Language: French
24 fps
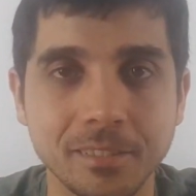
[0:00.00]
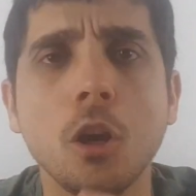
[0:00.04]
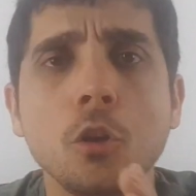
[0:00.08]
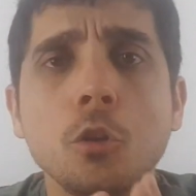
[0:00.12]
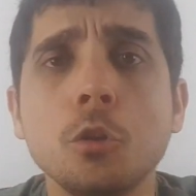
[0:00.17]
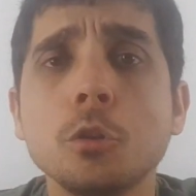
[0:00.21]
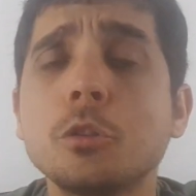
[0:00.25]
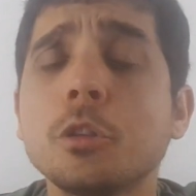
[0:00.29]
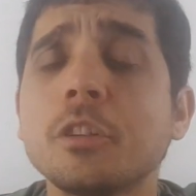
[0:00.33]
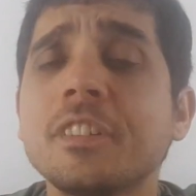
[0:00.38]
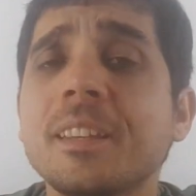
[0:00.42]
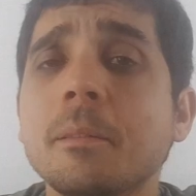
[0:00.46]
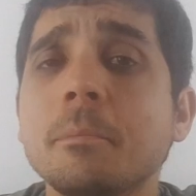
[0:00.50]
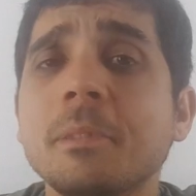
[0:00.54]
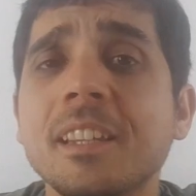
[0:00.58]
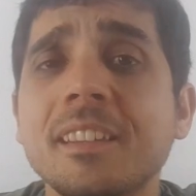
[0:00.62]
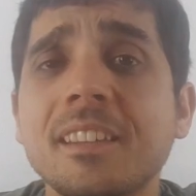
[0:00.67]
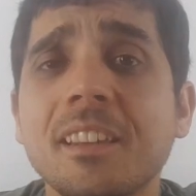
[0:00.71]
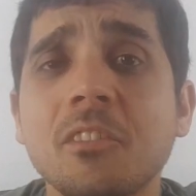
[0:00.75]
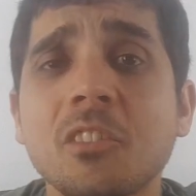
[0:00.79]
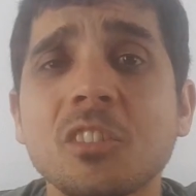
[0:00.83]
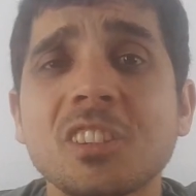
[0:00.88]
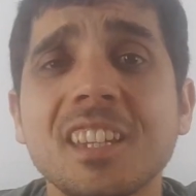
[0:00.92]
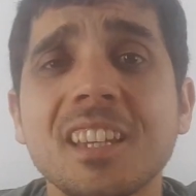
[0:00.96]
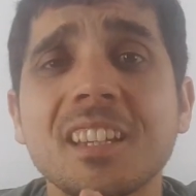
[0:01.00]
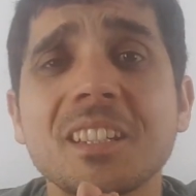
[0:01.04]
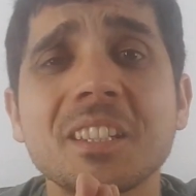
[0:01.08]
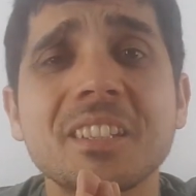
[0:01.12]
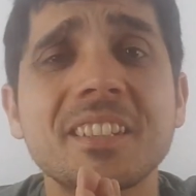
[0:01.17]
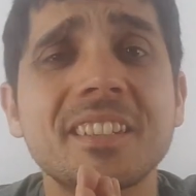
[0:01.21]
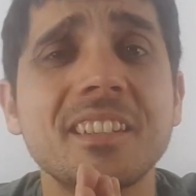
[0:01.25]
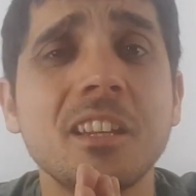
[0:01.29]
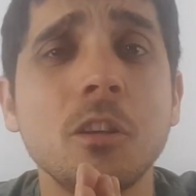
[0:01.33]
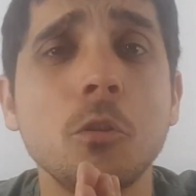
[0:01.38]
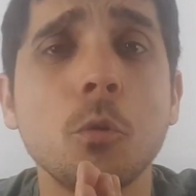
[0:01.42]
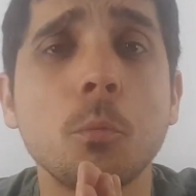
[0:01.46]
Le deuxième désavantage,
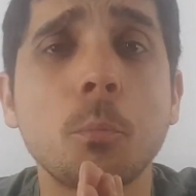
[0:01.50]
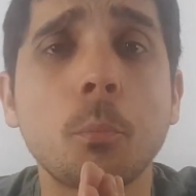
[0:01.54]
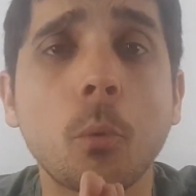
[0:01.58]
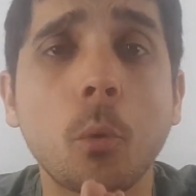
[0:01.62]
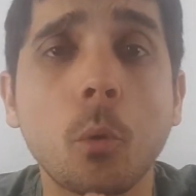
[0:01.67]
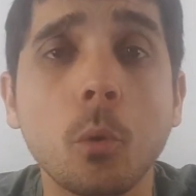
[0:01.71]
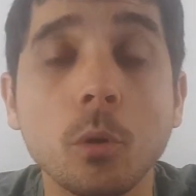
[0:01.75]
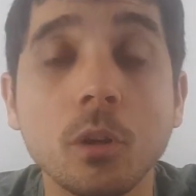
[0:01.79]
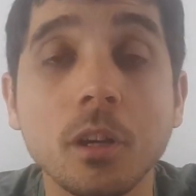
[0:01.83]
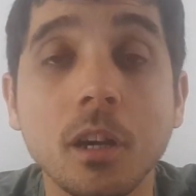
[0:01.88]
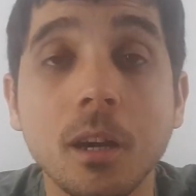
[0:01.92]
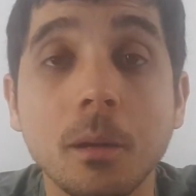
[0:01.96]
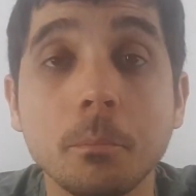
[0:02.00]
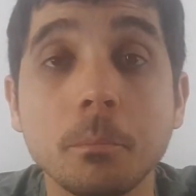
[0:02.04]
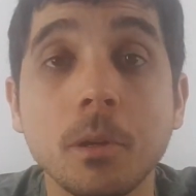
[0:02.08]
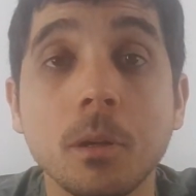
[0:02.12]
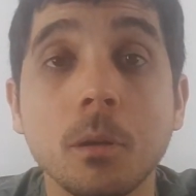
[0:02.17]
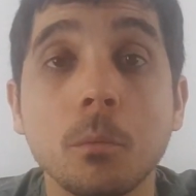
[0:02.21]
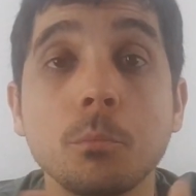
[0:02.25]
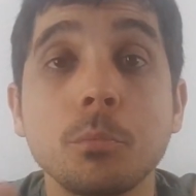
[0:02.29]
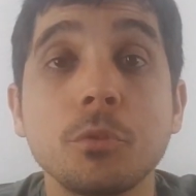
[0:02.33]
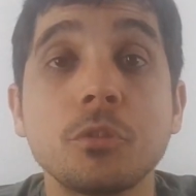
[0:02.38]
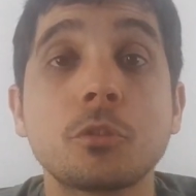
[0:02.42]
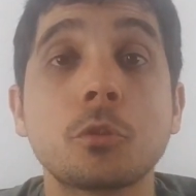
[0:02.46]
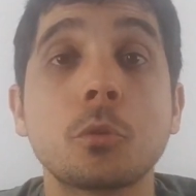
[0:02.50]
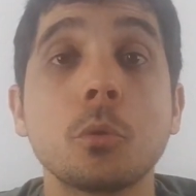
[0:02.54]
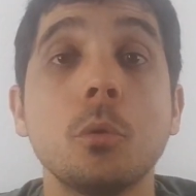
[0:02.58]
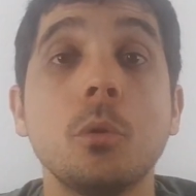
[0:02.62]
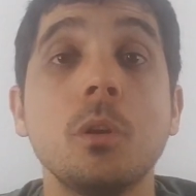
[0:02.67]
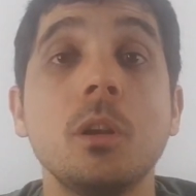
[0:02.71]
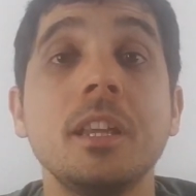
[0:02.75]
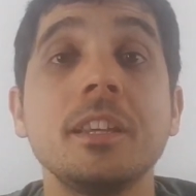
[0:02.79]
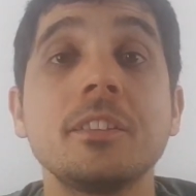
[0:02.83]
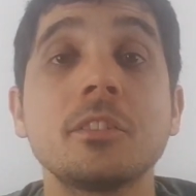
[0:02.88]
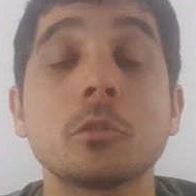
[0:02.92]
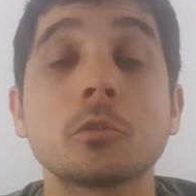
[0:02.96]
c'est le programme, puisque
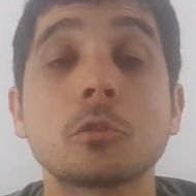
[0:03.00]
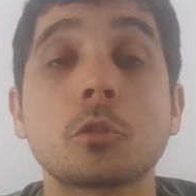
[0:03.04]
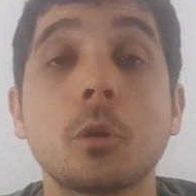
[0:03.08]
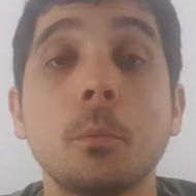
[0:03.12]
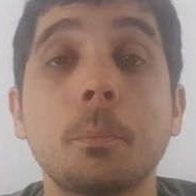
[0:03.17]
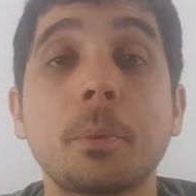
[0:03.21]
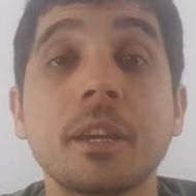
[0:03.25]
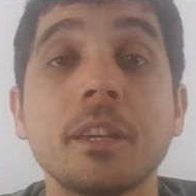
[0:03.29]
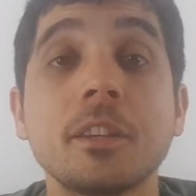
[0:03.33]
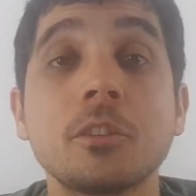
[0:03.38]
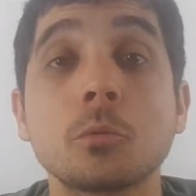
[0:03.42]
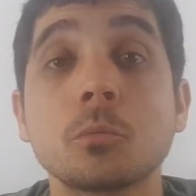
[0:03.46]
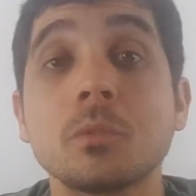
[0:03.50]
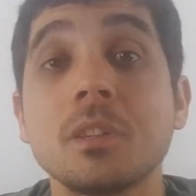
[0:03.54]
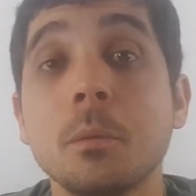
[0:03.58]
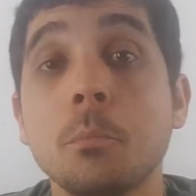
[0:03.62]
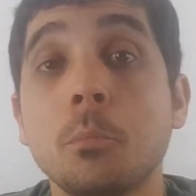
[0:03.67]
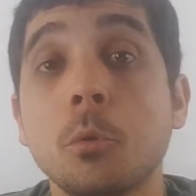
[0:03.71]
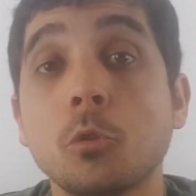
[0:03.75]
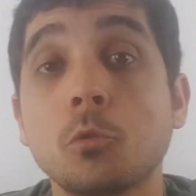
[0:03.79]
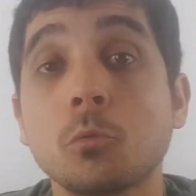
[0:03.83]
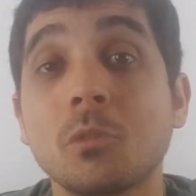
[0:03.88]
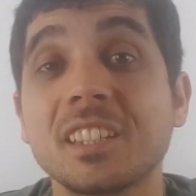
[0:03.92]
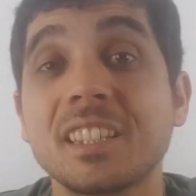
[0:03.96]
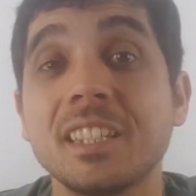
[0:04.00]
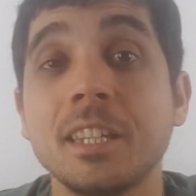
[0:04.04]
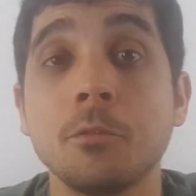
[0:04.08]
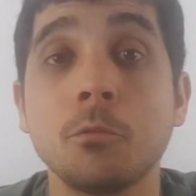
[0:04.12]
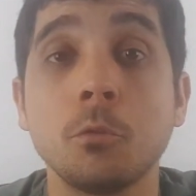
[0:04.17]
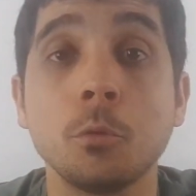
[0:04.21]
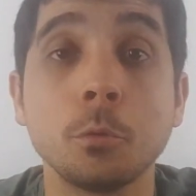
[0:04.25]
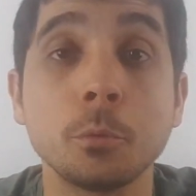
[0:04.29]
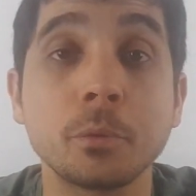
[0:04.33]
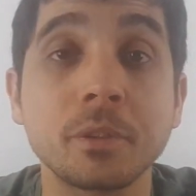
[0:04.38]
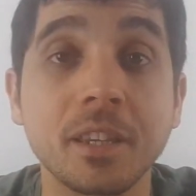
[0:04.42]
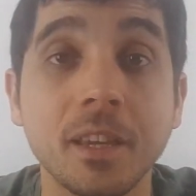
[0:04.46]
les entreprises ont des besoins qui
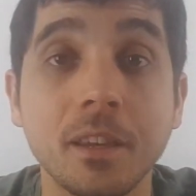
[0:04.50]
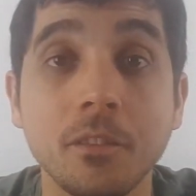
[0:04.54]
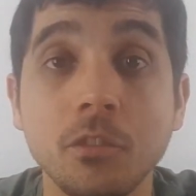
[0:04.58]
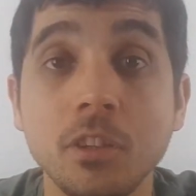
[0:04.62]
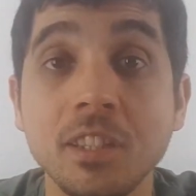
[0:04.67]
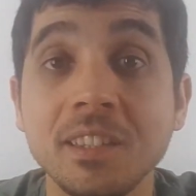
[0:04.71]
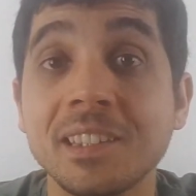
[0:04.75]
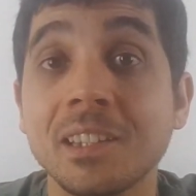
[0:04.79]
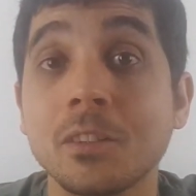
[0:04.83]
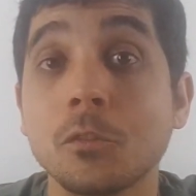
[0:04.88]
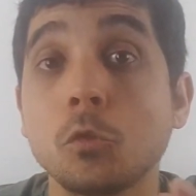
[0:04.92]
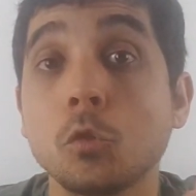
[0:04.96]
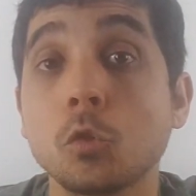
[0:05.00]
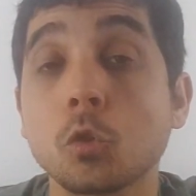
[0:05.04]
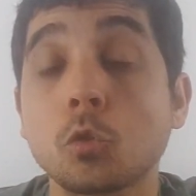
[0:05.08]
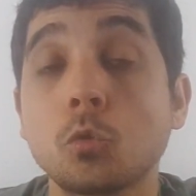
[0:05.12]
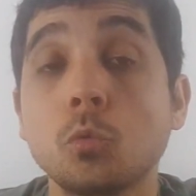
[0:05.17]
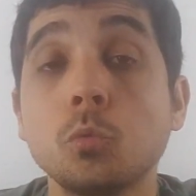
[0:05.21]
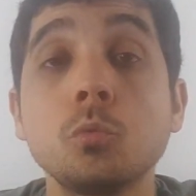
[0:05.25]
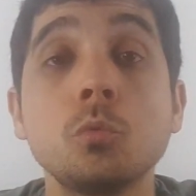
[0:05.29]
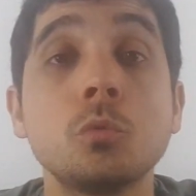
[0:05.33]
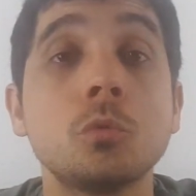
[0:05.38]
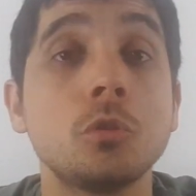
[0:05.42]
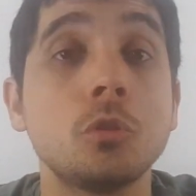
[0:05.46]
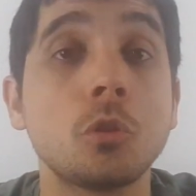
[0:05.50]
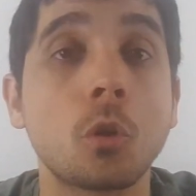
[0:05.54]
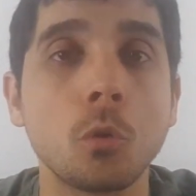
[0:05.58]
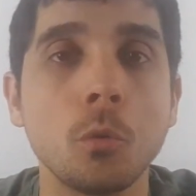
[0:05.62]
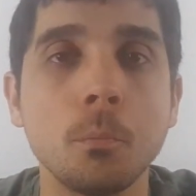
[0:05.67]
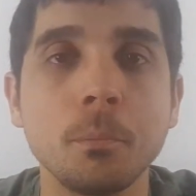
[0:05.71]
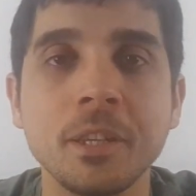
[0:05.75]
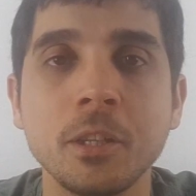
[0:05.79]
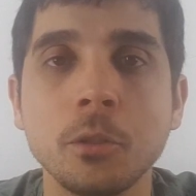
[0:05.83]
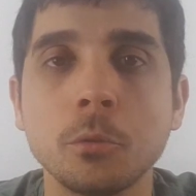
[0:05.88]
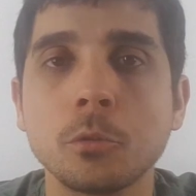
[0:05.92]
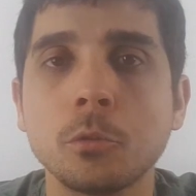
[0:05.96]
évoluent très vite, surtout dans
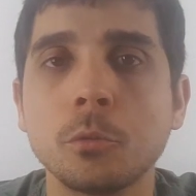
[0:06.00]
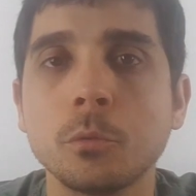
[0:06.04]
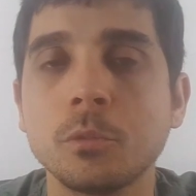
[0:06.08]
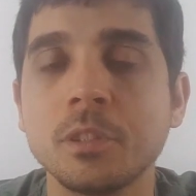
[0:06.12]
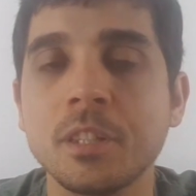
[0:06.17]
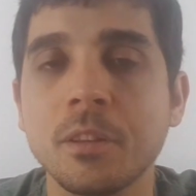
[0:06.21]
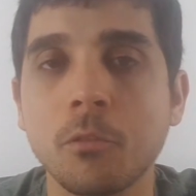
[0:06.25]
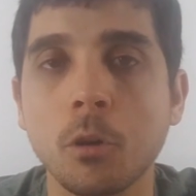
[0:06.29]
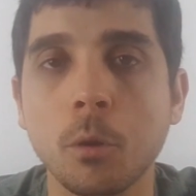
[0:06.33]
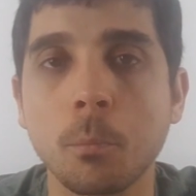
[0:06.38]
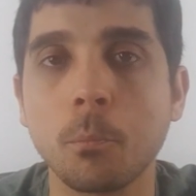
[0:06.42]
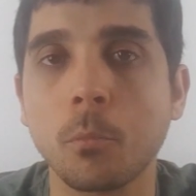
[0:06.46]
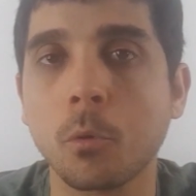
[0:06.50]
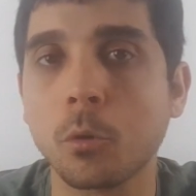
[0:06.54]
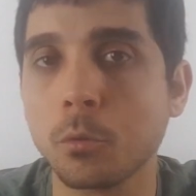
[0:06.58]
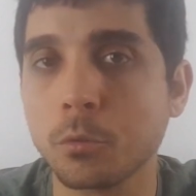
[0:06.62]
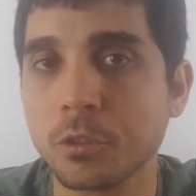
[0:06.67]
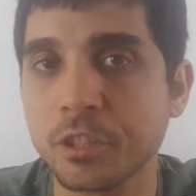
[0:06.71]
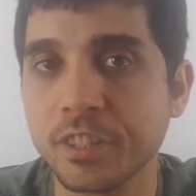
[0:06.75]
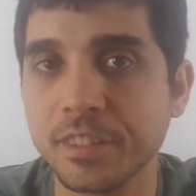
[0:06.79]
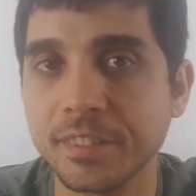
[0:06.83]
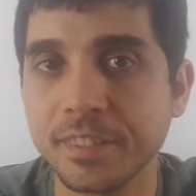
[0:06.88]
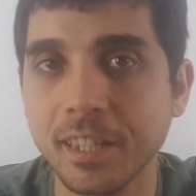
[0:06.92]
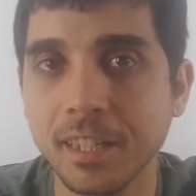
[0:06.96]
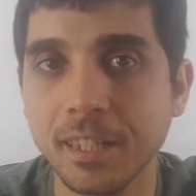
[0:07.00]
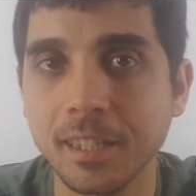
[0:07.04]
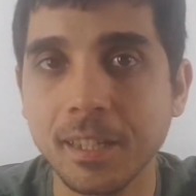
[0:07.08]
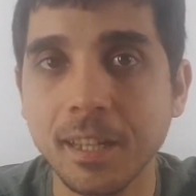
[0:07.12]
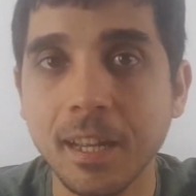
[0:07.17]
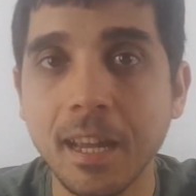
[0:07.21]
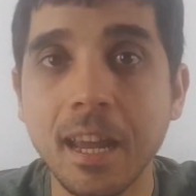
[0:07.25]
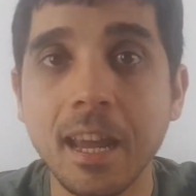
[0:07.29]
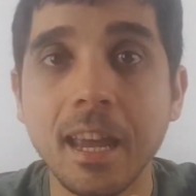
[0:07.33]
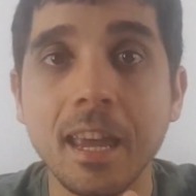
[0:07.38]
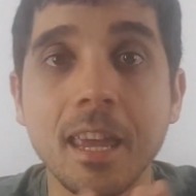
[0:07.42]
le milieu de développement logiciel,